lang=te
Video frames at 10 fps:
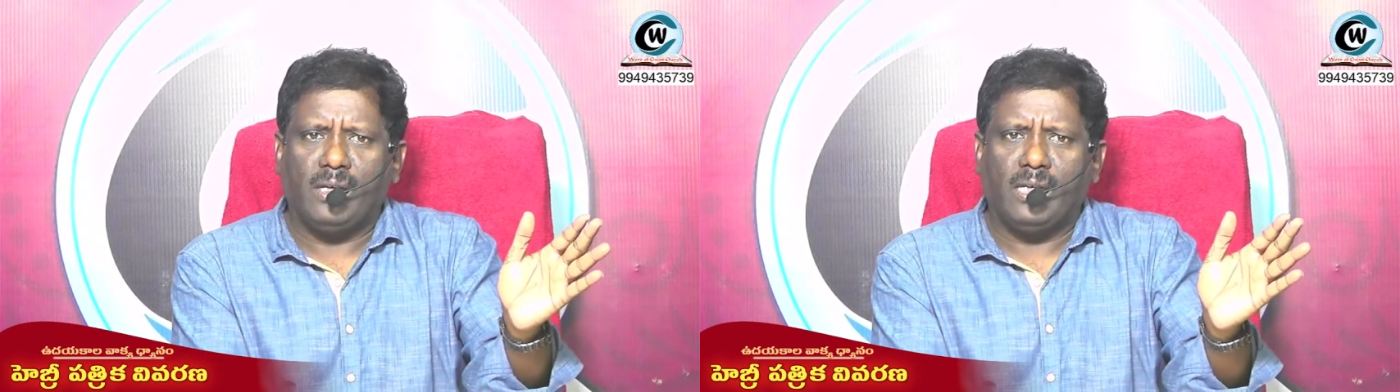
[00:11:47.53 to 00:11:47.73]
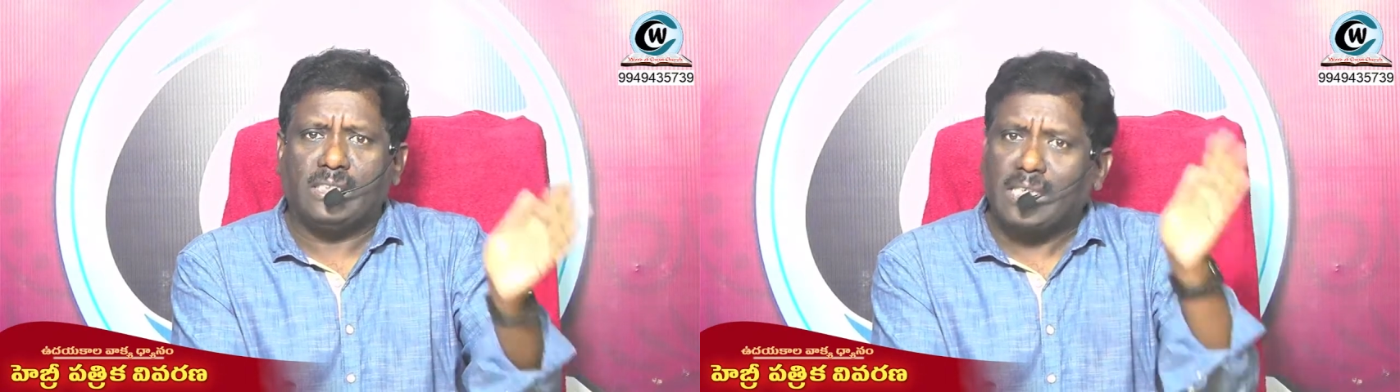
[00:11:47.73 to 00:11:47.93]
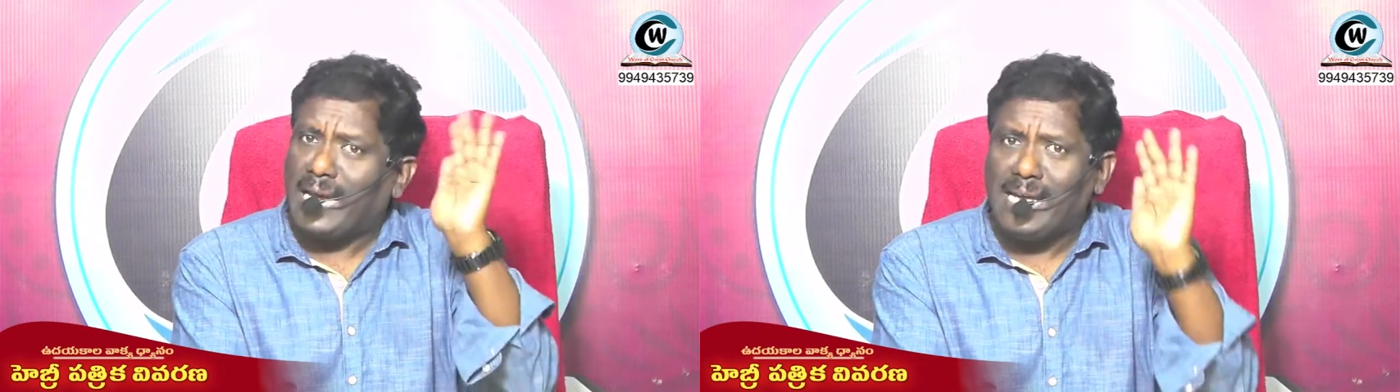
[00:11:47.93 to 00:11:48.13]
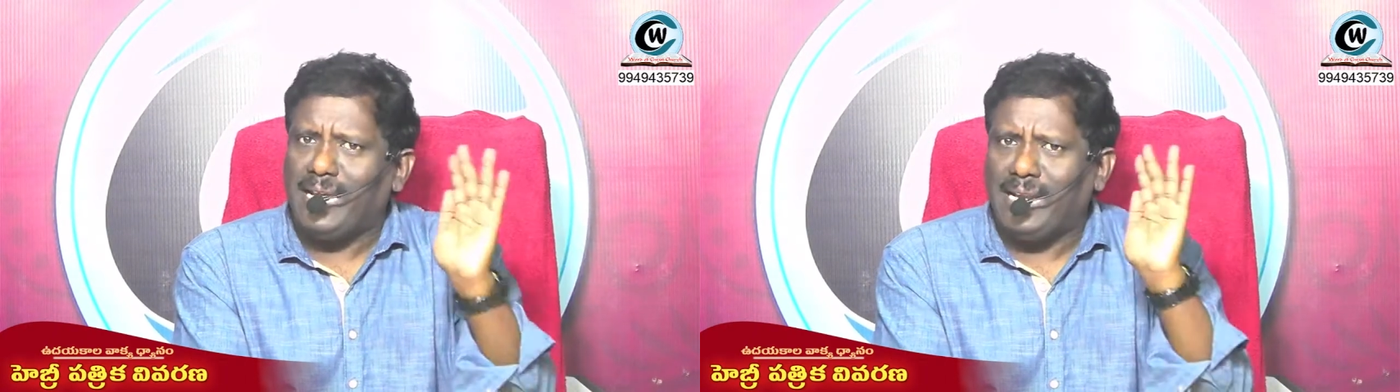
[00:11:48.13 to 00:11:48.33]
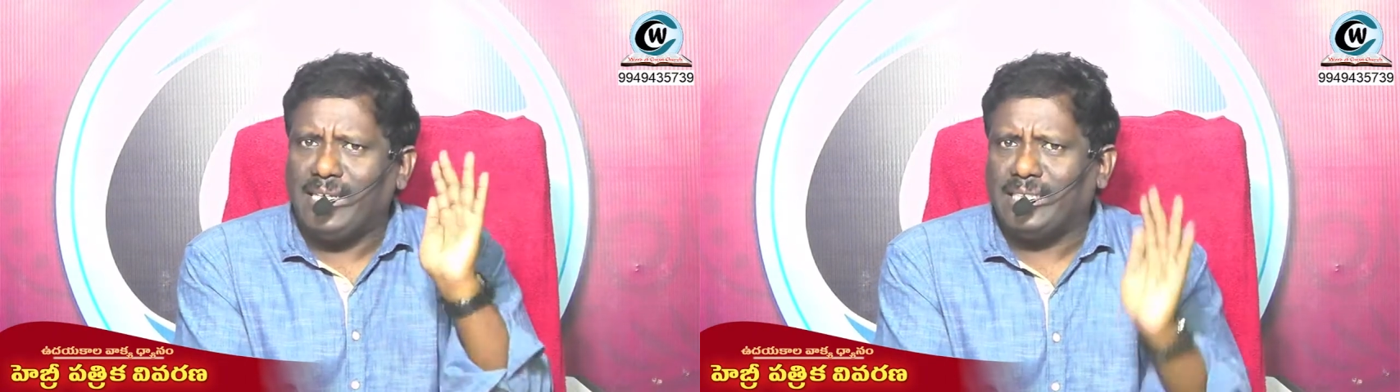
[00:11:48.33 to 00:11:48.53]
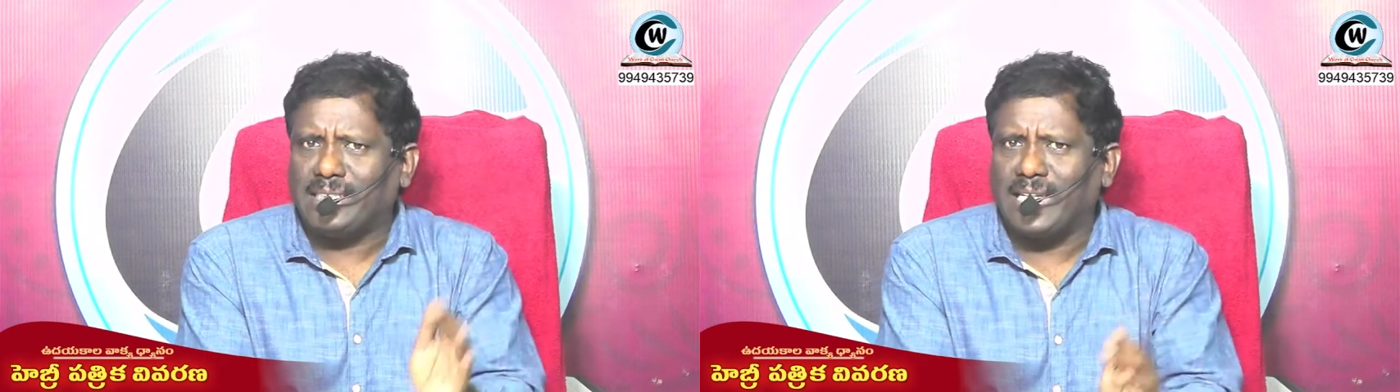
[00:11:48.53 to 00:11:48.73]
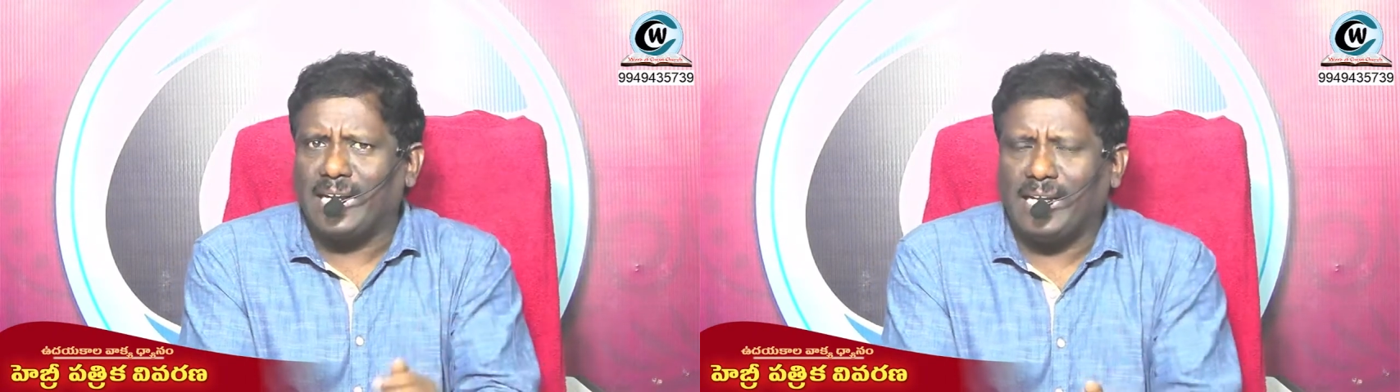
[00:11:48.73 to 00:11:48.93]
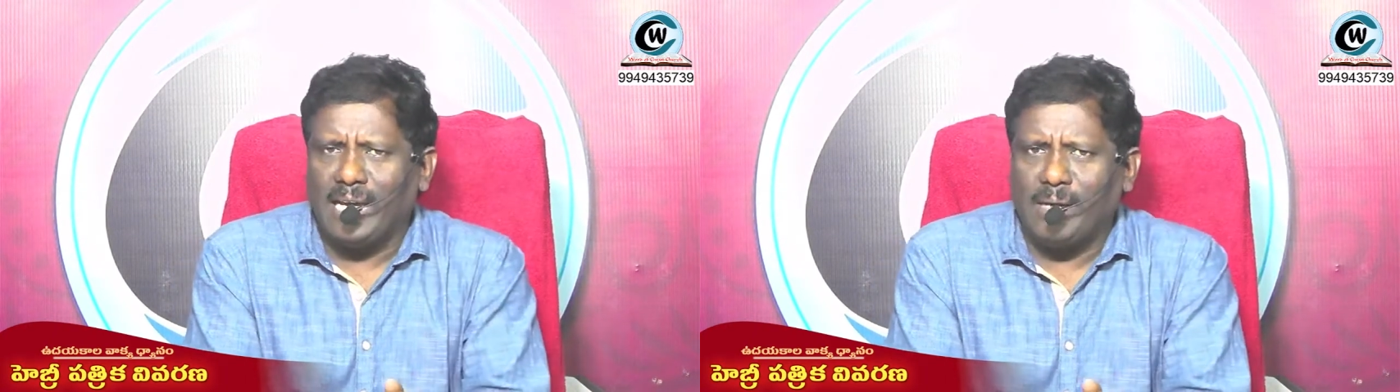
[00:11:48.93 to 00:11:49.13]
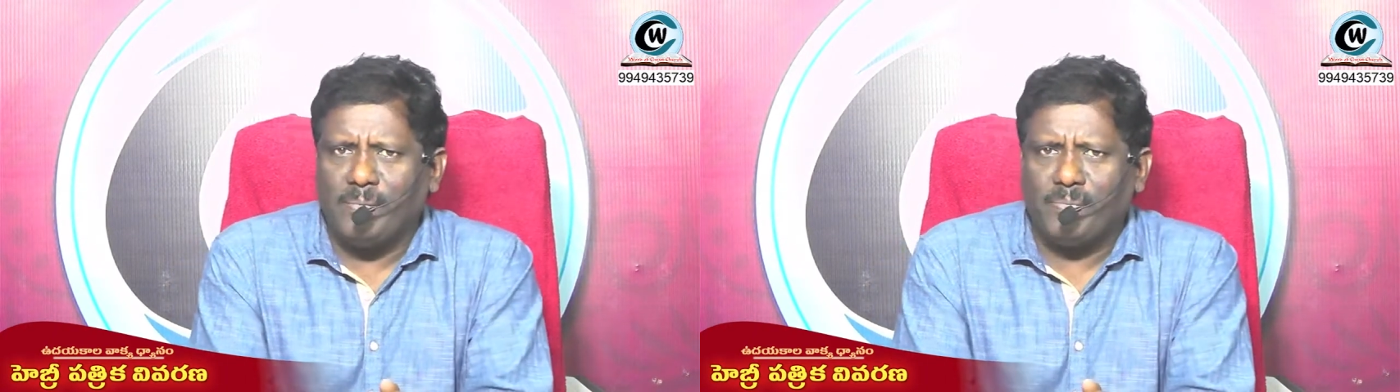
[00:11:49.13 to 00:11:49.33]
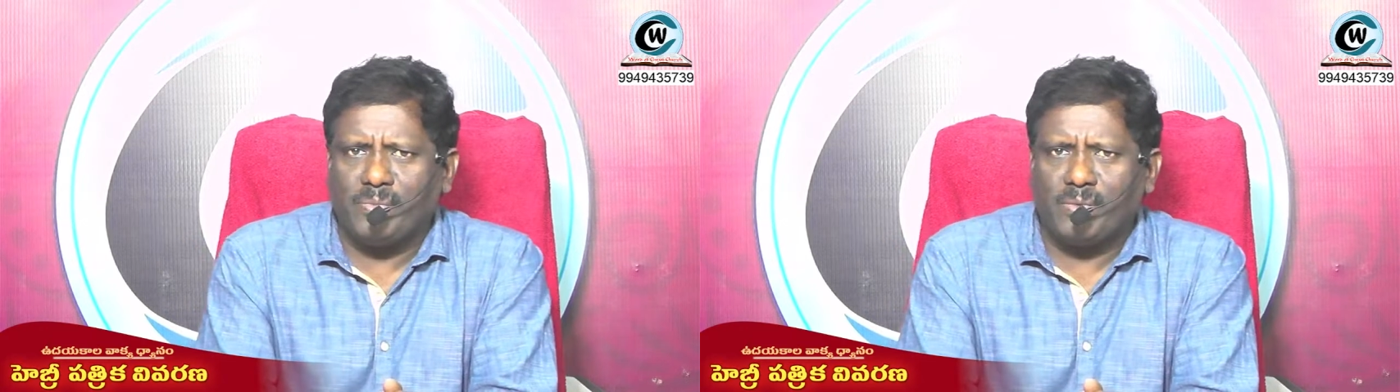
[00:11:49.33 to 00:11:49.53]
ఇజ్రాయేలీలు ఏం చేశారంటే
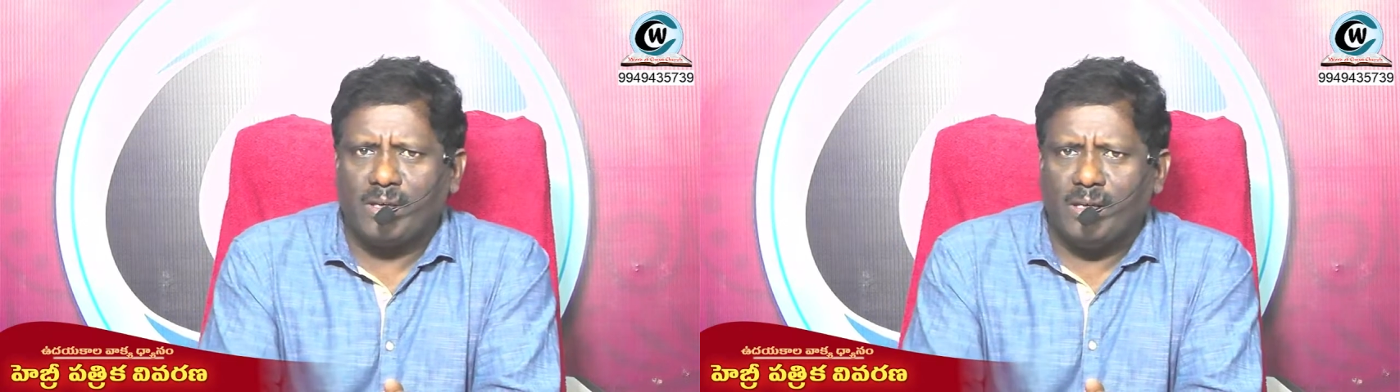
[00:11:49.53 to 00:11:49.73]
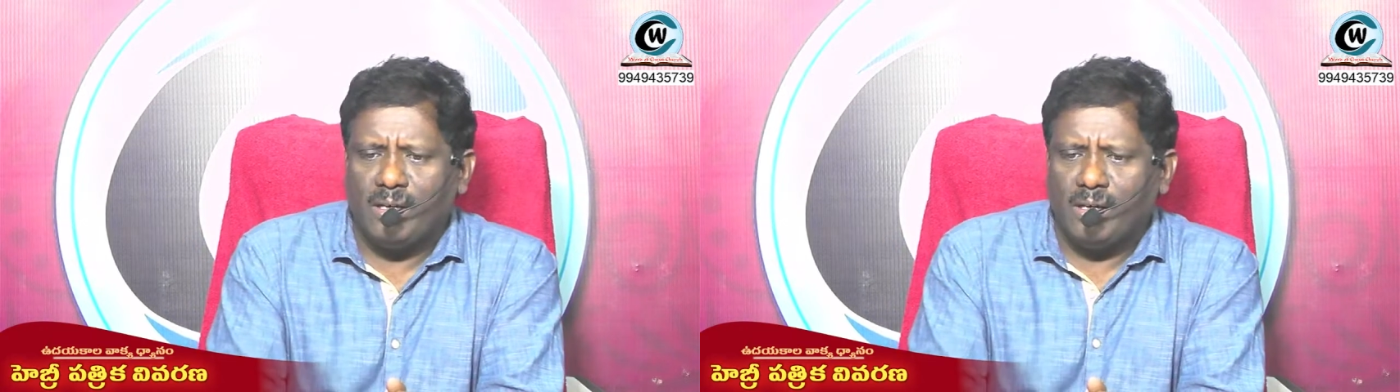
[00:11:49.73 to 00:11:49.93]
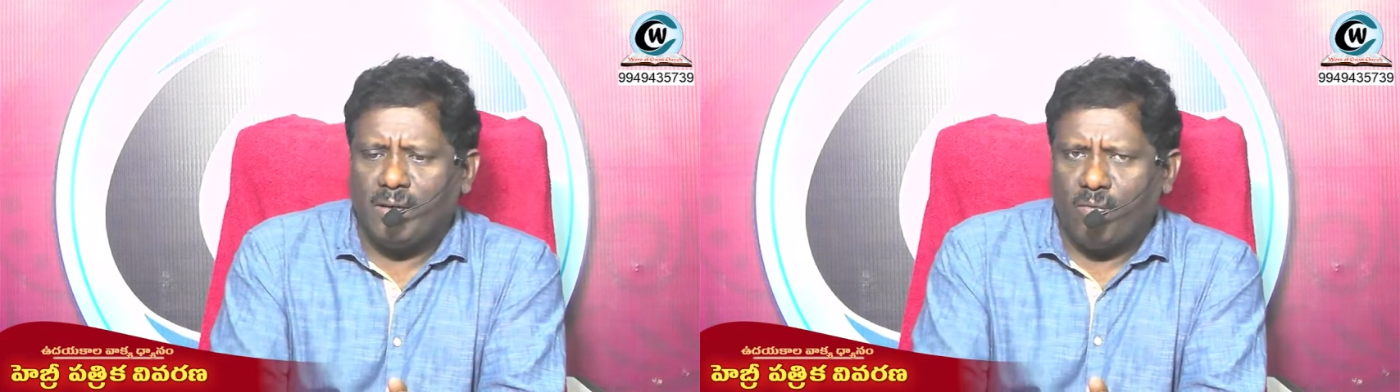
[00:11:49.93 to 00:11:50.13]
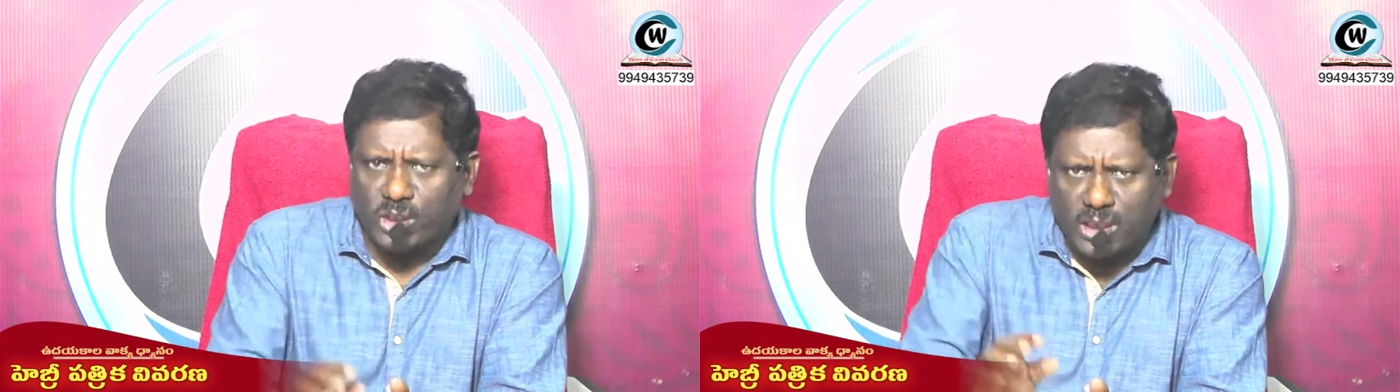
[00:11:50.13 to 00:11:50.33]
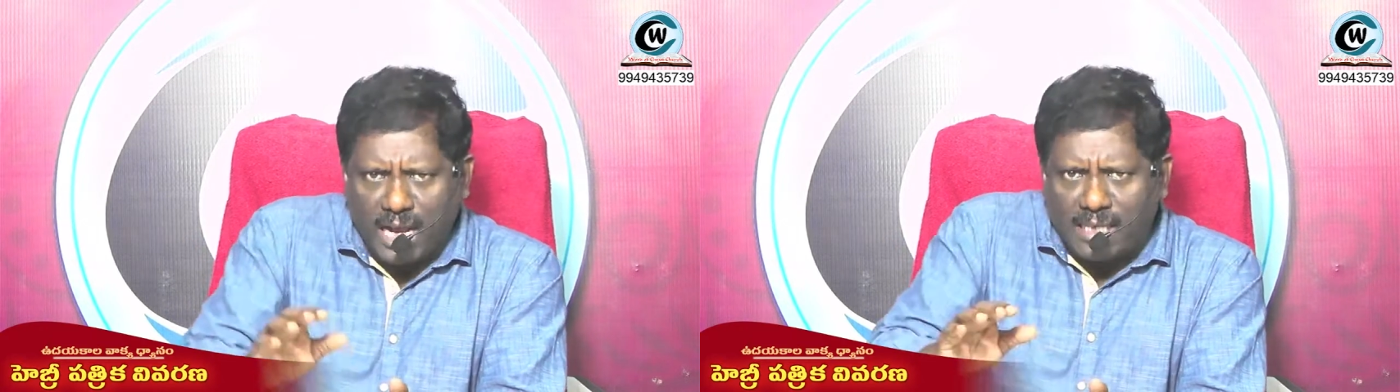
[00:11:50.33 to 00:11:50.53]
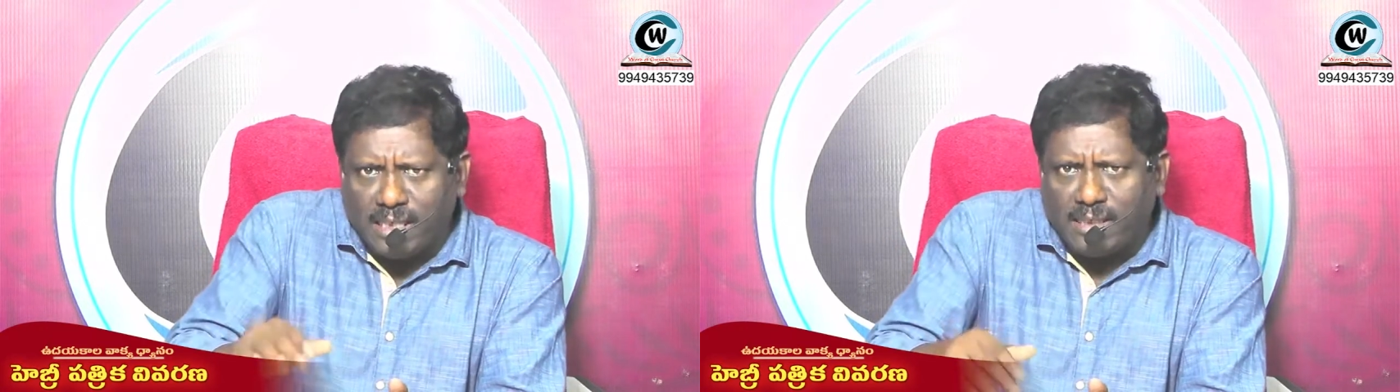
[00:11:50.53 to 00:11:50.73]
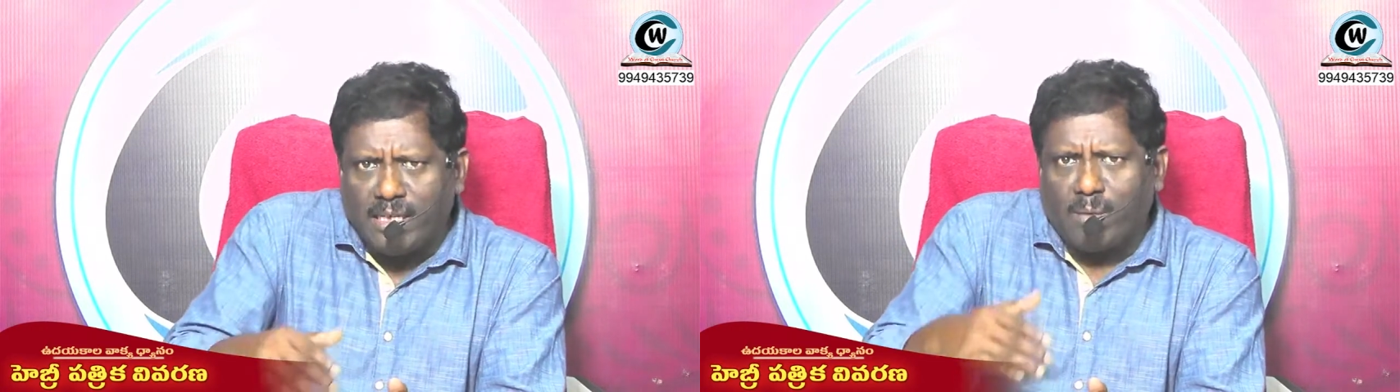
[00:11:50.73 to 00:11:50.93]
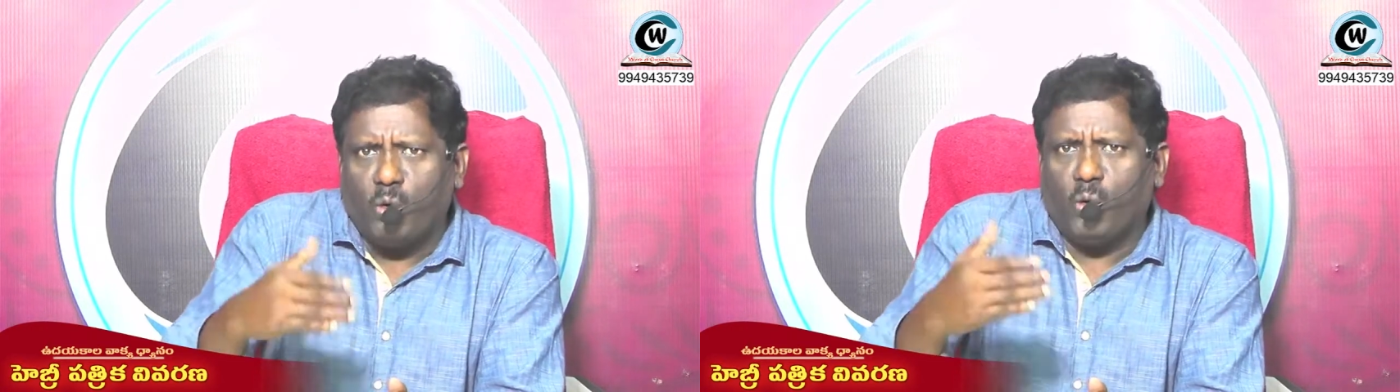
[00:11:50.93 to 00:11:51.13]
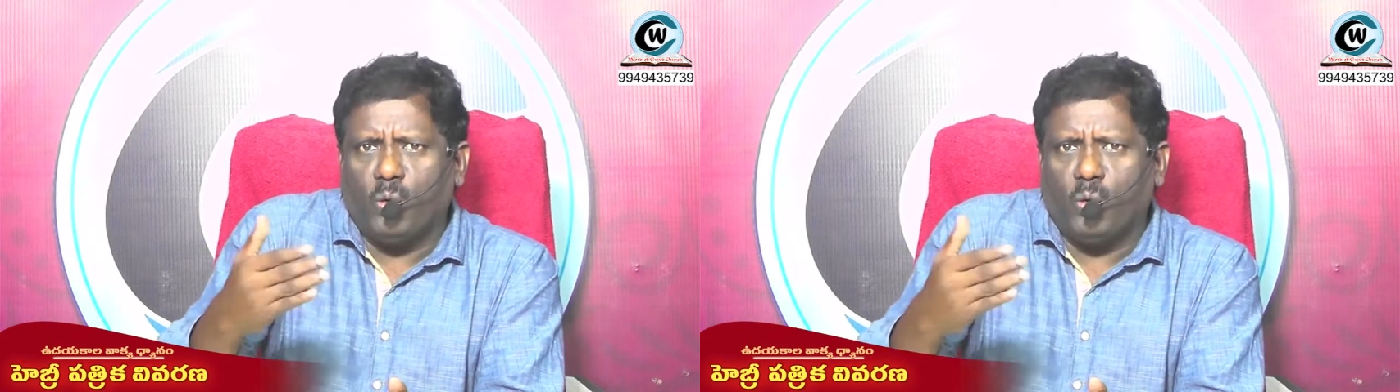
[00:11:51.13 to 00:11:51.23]
విశ్రాంతి దినము